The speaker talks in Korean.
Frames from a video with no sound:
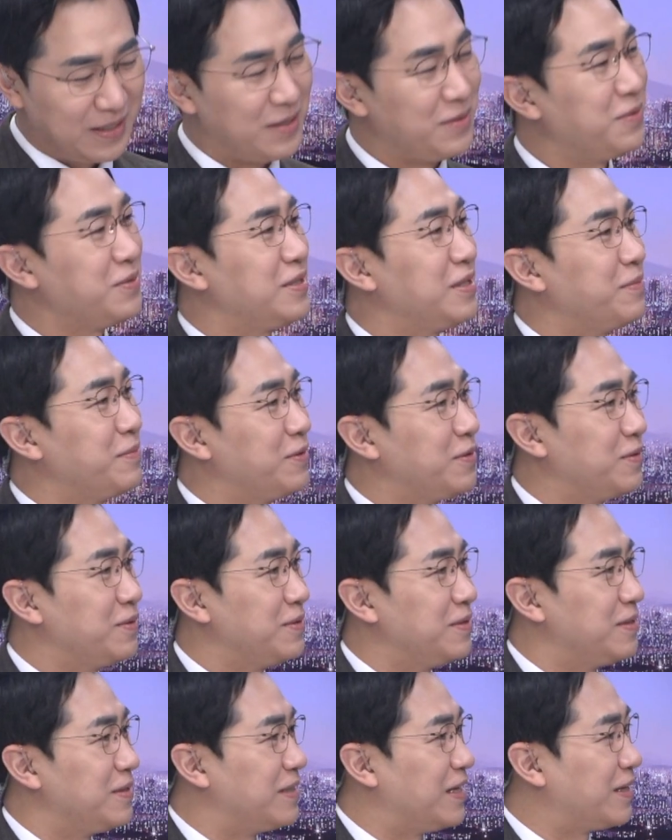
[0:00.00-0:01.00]
기도
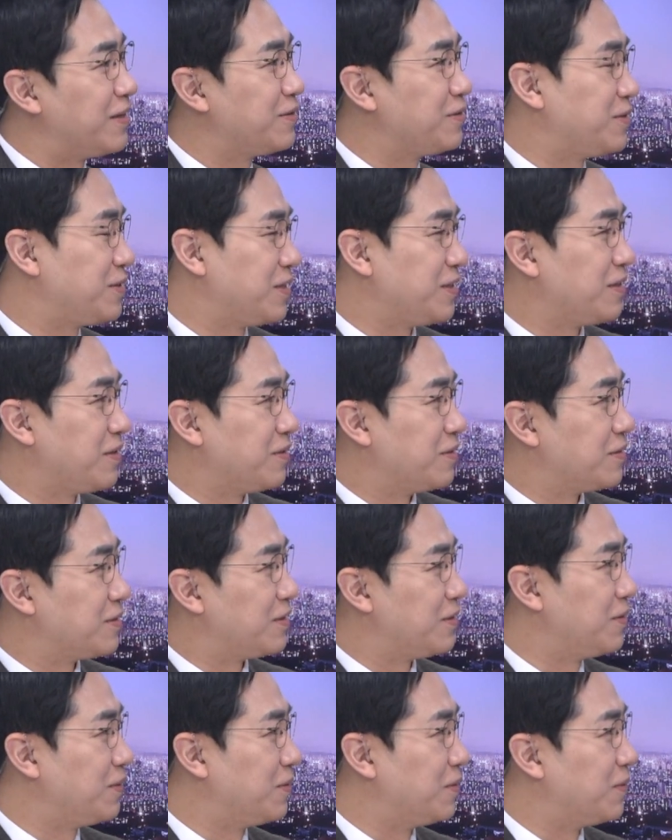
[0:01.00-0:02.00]
제목을 나눠주시는
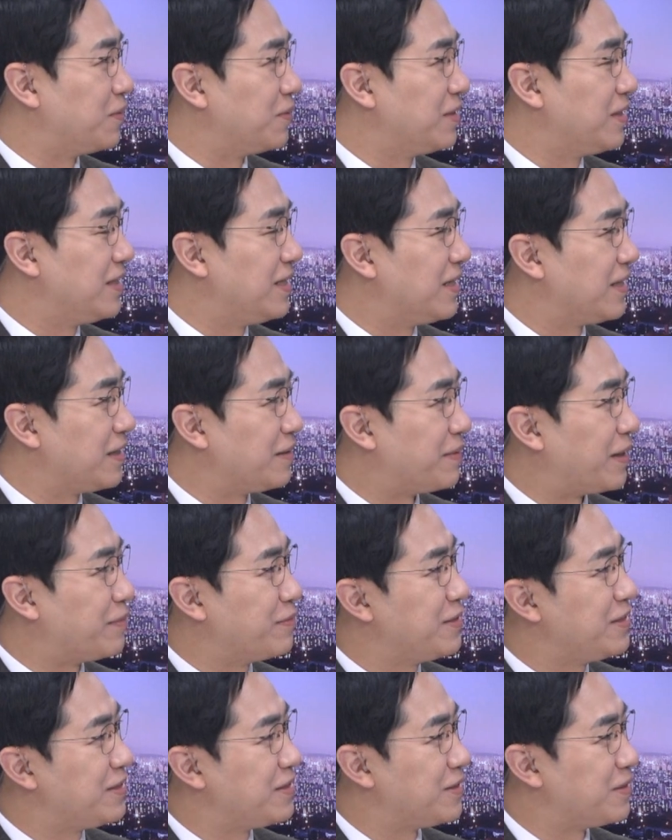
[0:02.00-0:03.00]
것으로 오늘 이야기
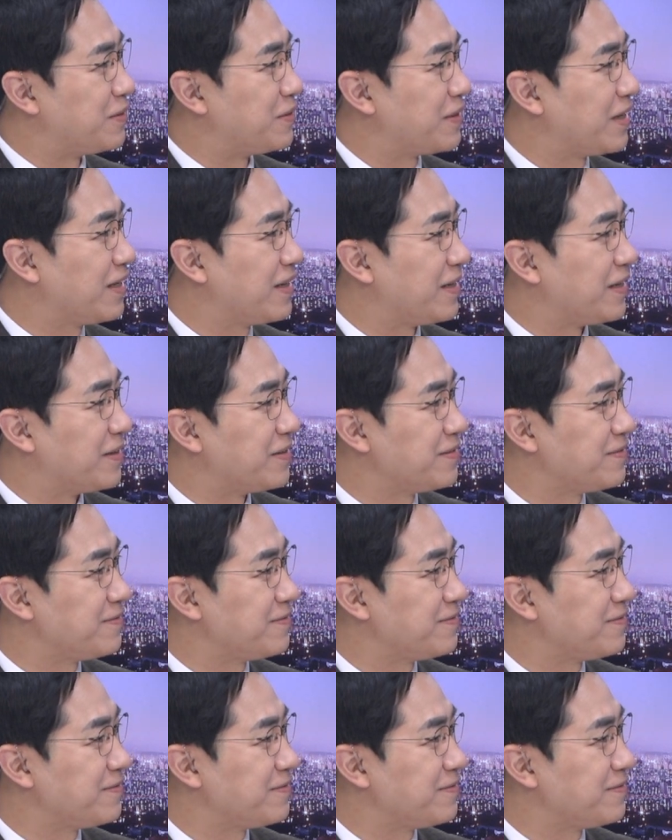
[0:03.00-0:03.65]
마무리 짓도록 할게요.